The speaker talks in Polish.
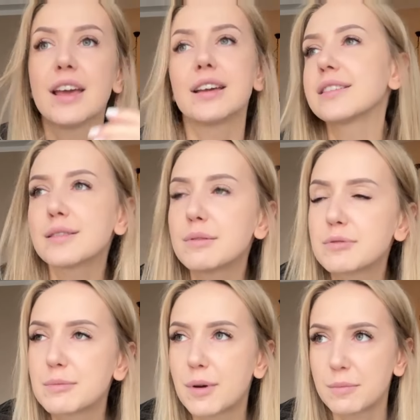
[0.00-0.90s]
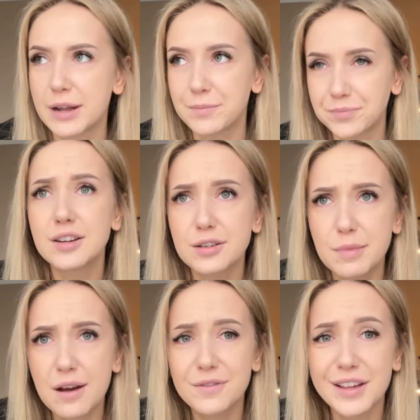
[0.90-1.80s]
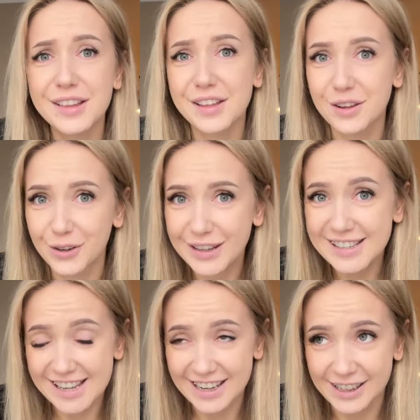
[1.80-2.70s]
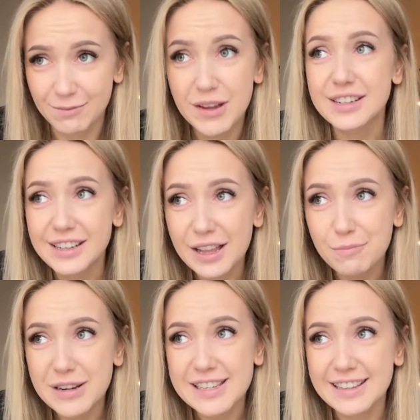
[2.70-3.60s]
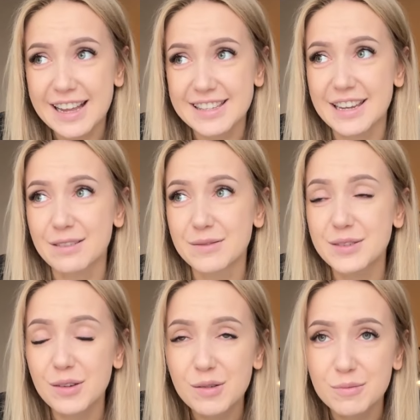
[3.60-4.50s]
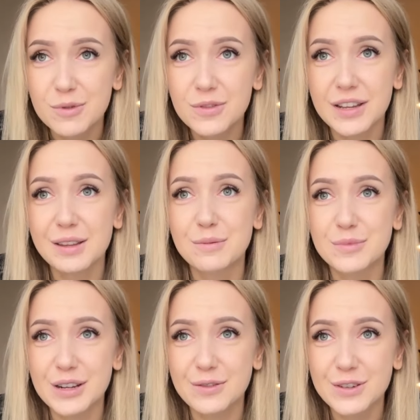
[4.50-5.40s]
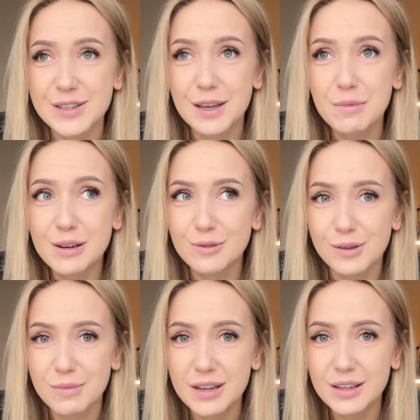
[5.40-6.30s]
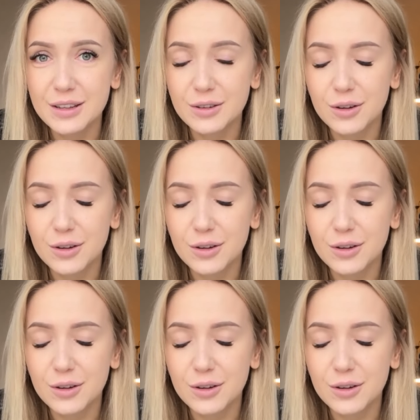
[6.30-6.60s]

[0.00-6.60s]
Jak ja sobie przypomnę, że miałam wyjść na środek sali, czytać prezentację, coś mówić przed wszystkimi ludźmi,